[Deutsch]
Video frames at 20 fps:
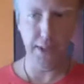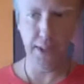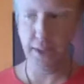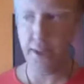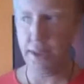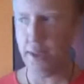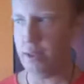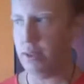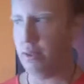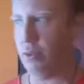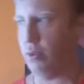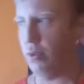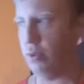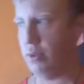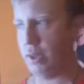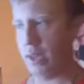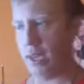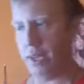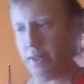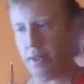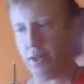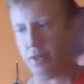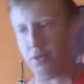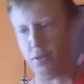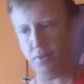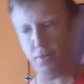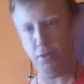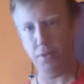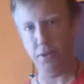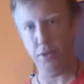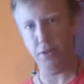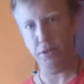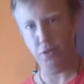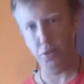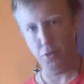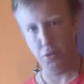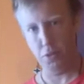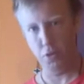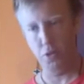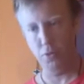wichtig. Oder gerade auch der Erfolg in
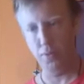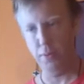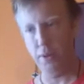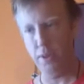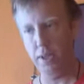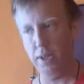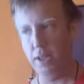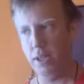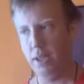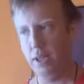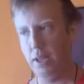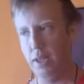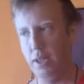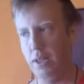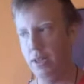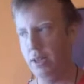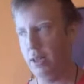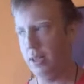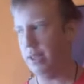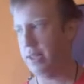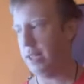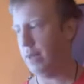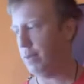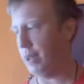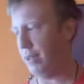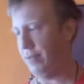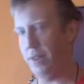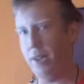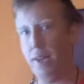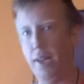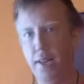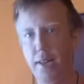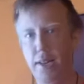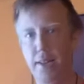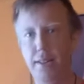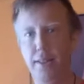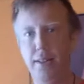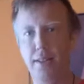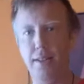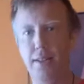YouTube. Es gibt ja viele
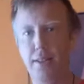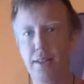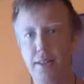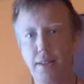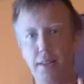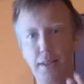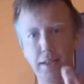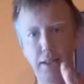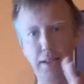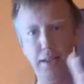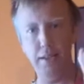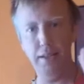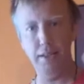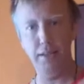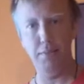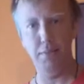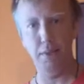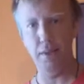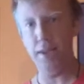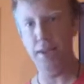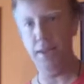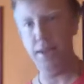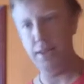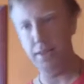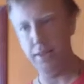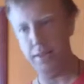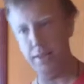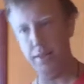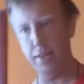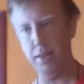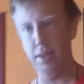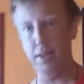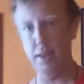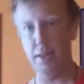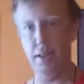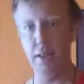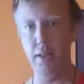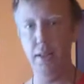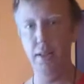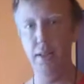Leute, die, die trennen immer alles.
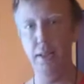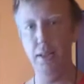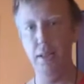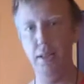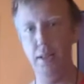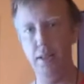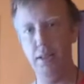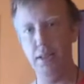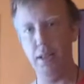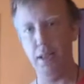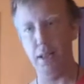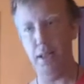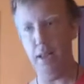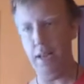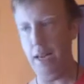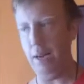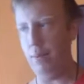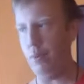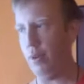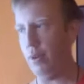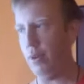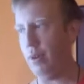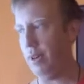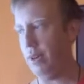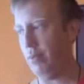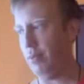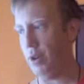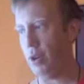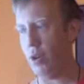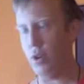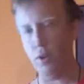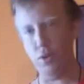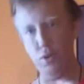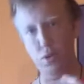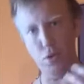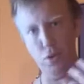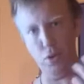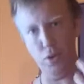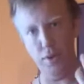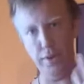Ja? Aber man kann
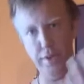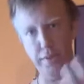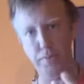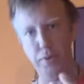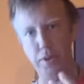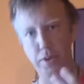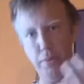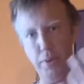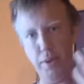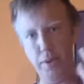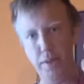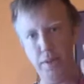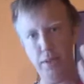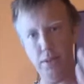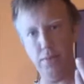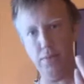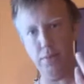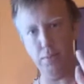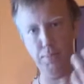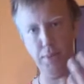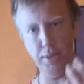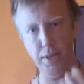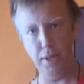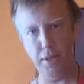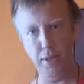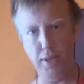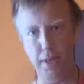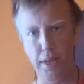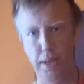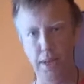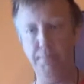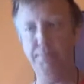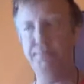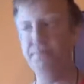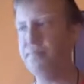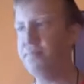doch alles mit dem anderen verbinden. Ja?